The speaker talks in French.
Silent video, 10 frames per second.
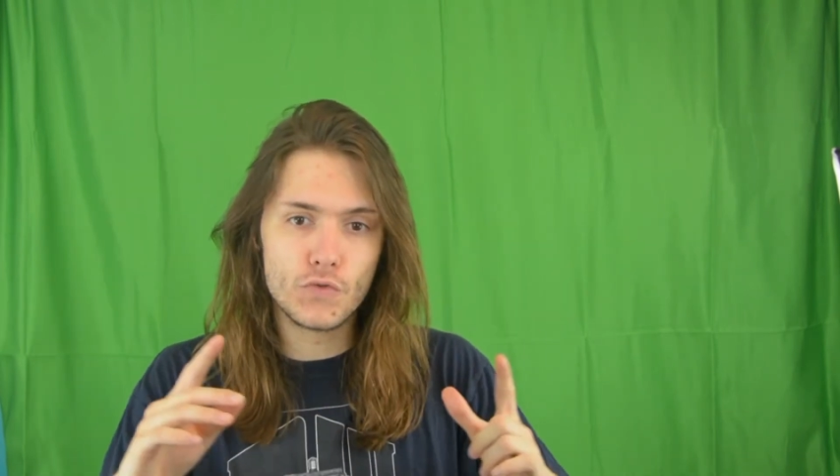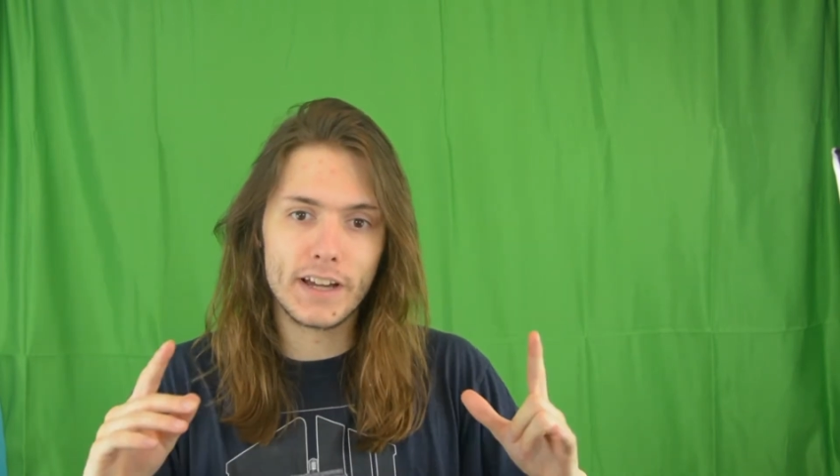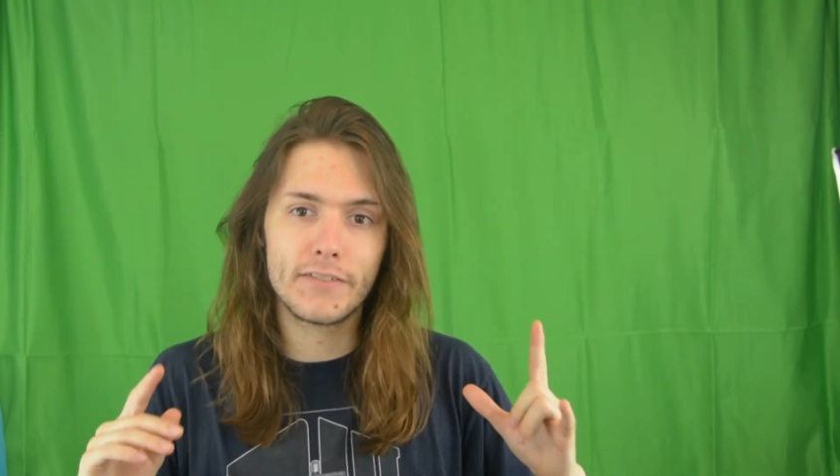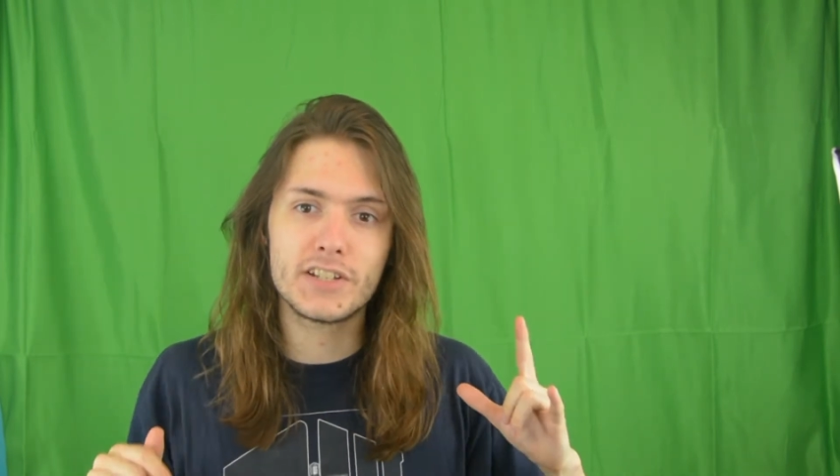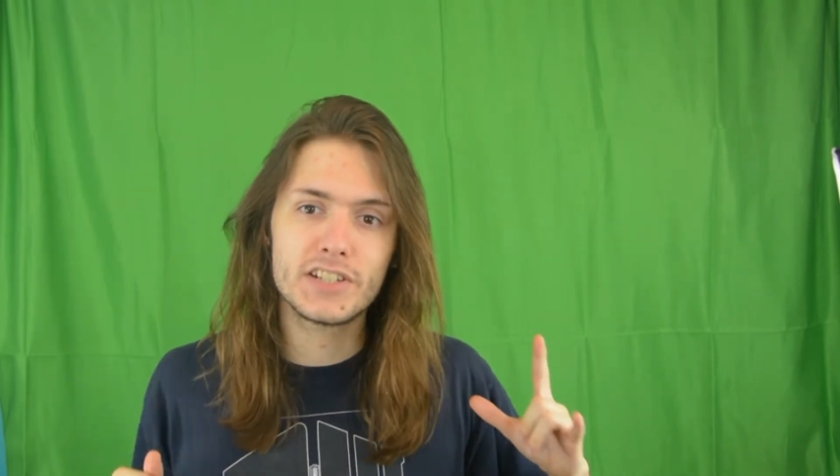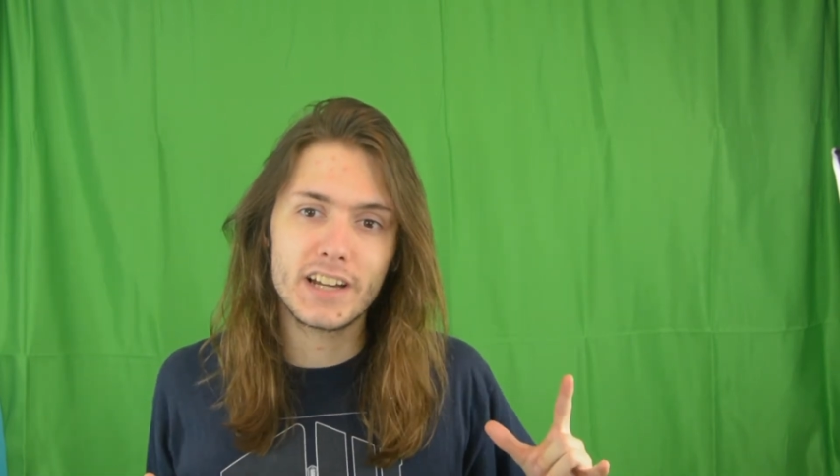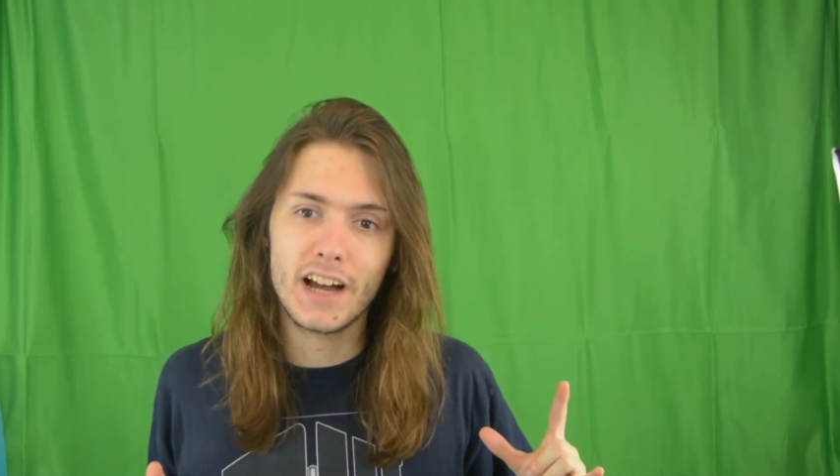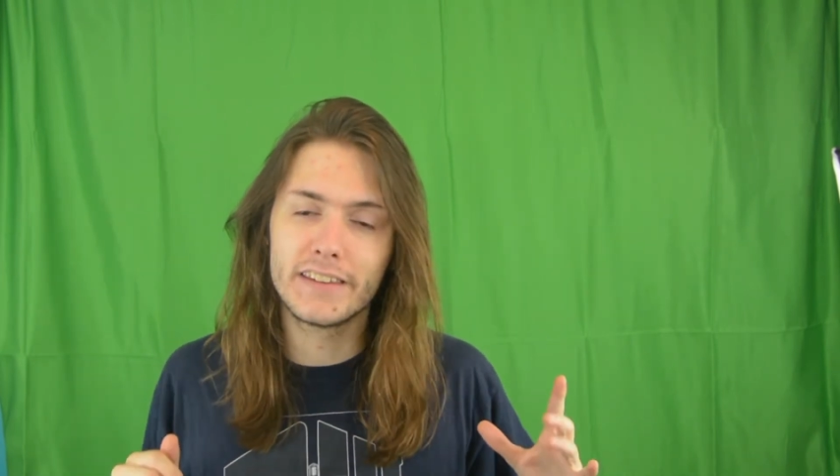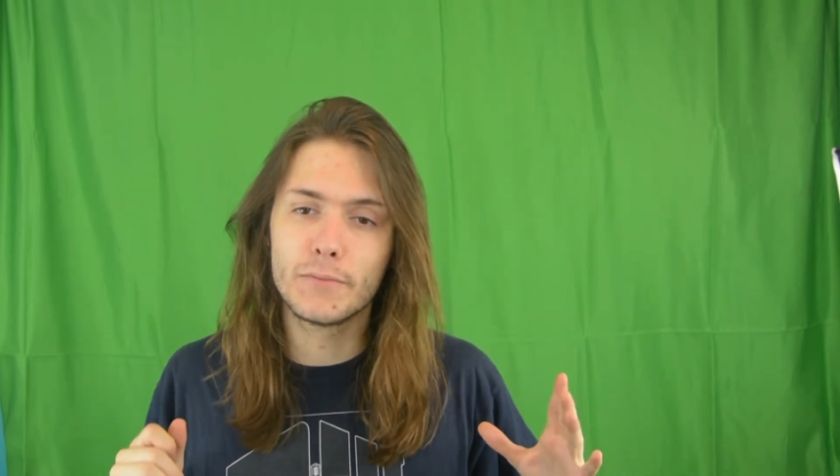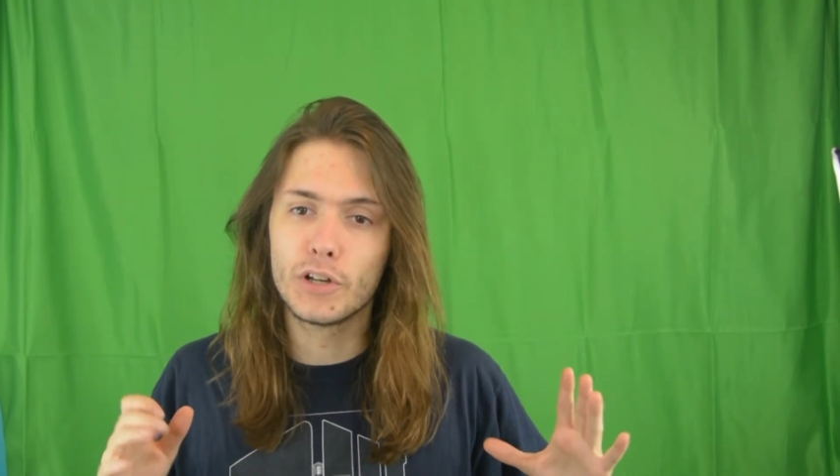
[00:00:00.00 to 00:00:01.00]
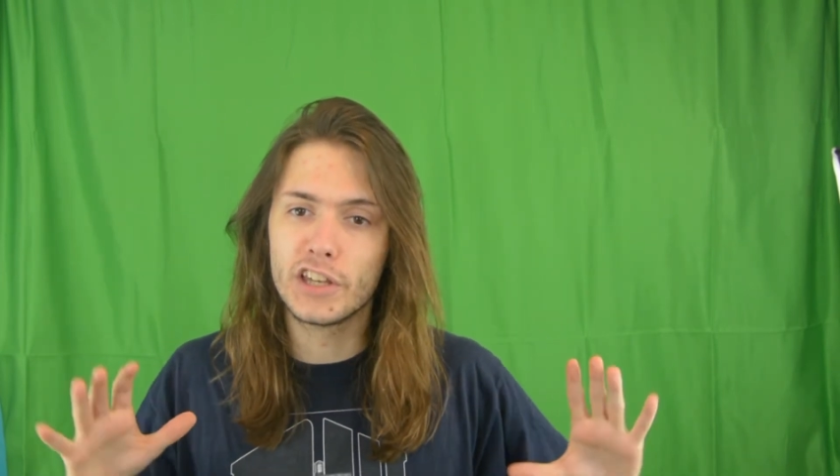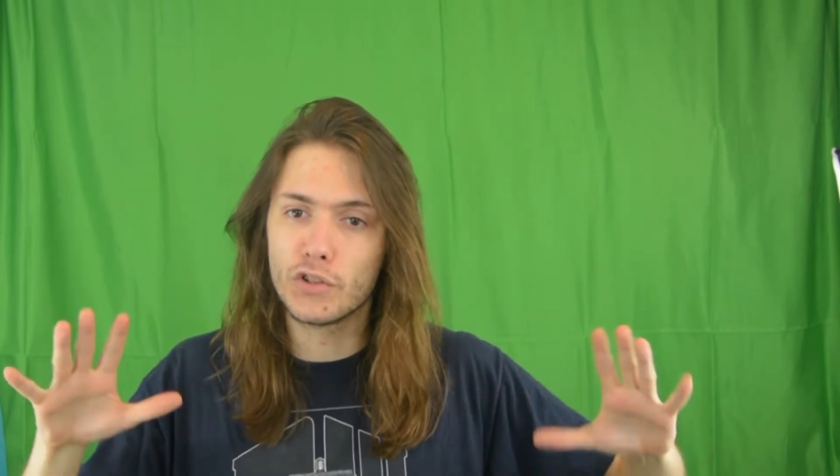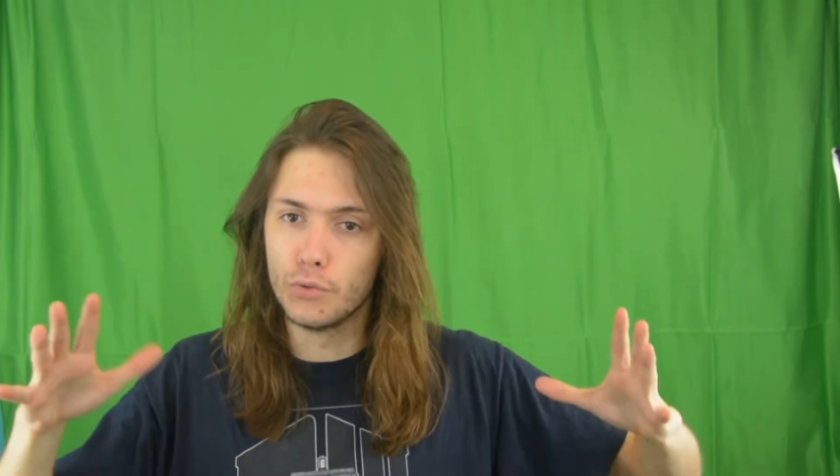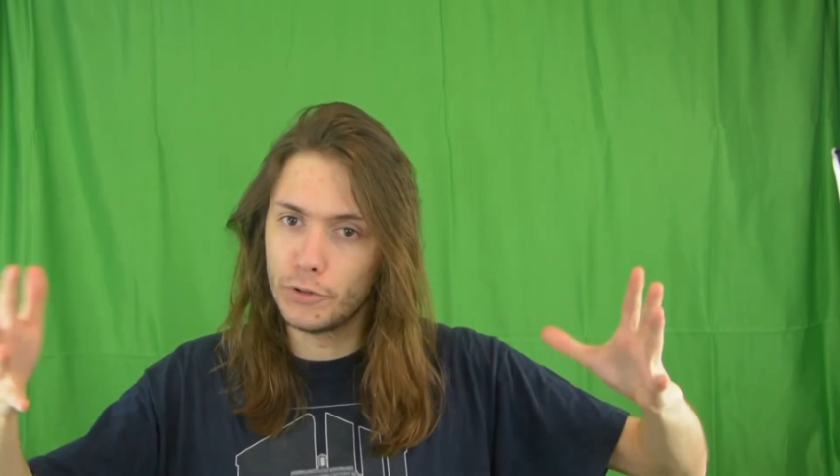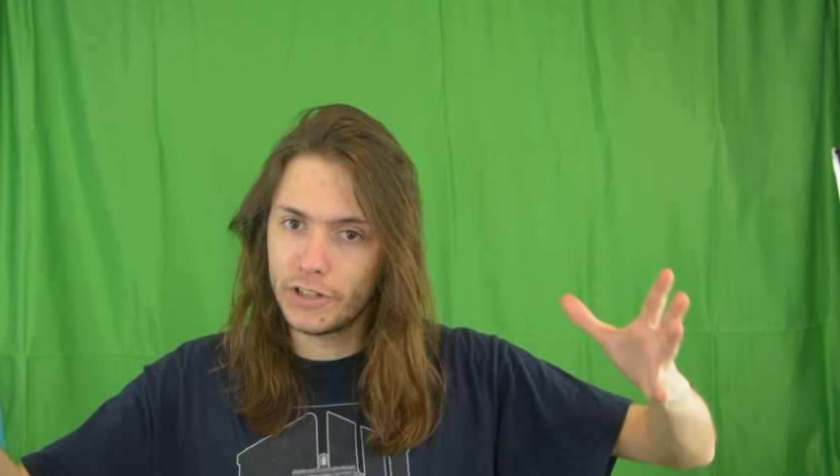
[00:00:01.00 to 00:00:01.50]
je vais réfléchir à des
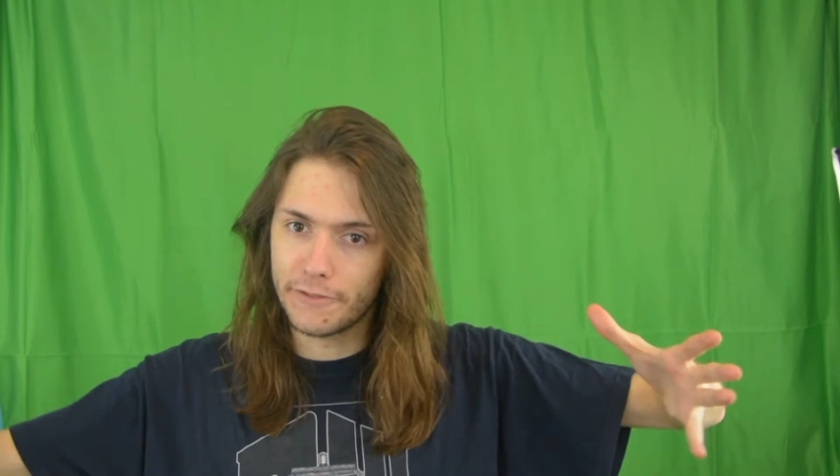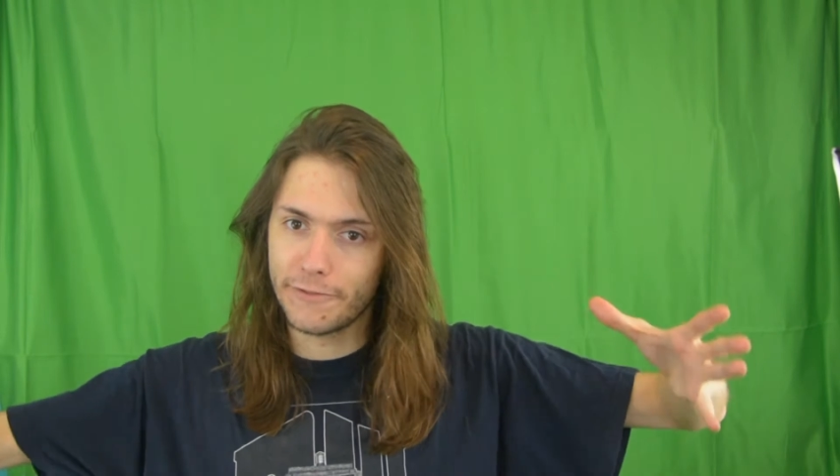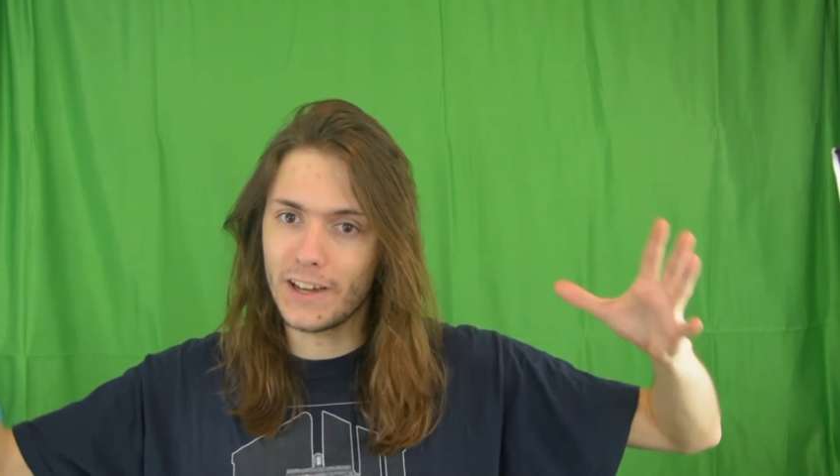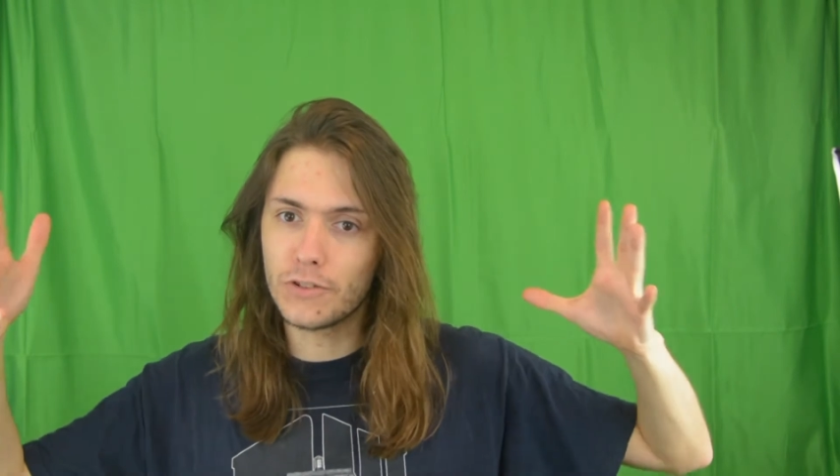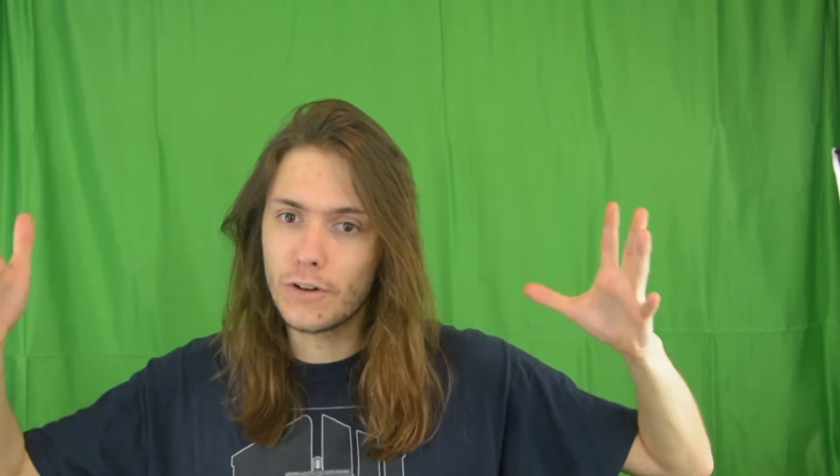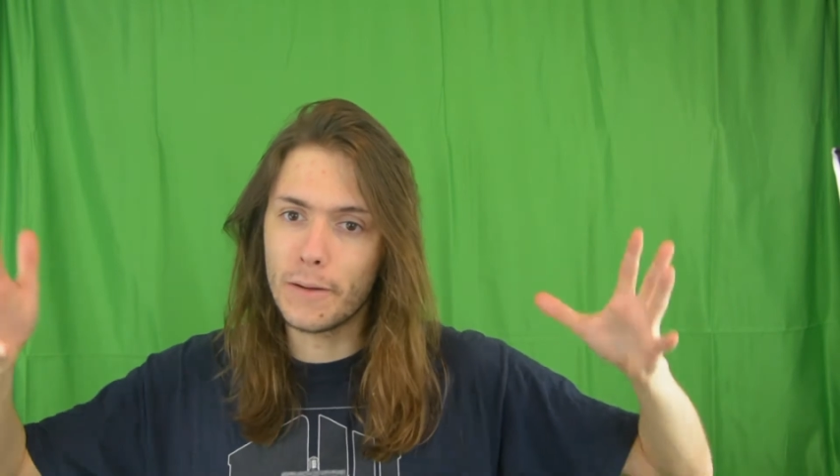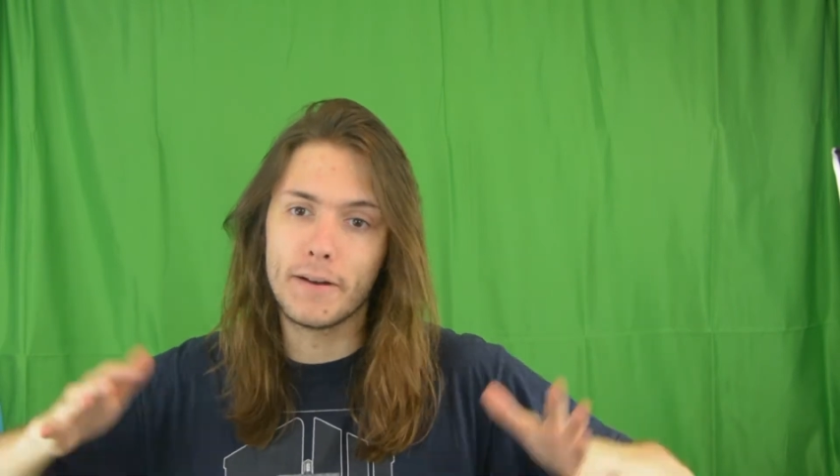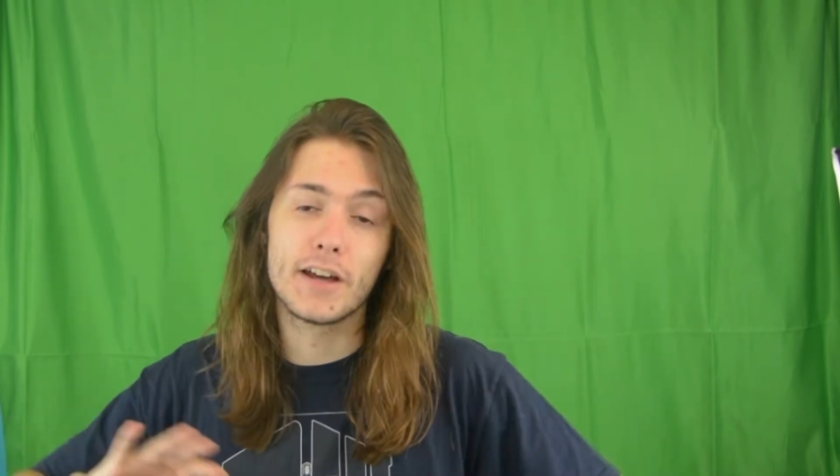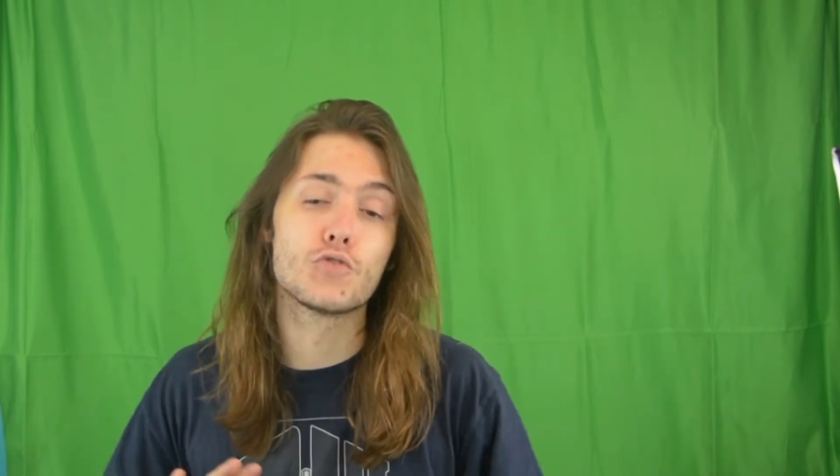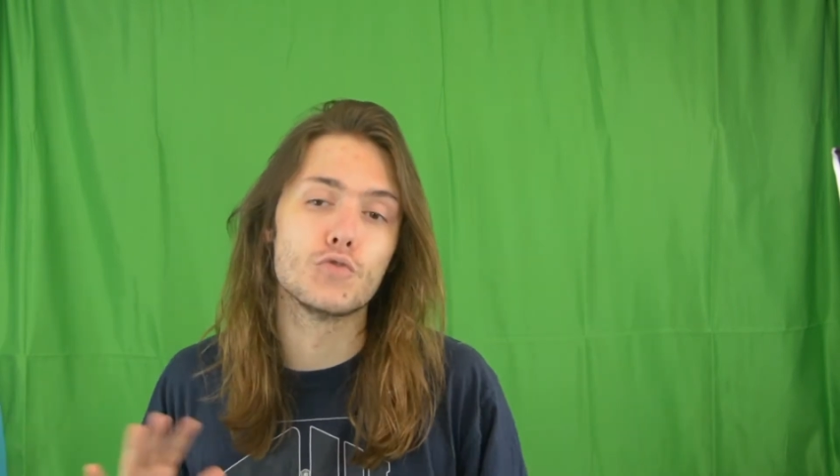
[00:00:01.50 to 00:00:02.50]
moyens de peut-être faire de la plage,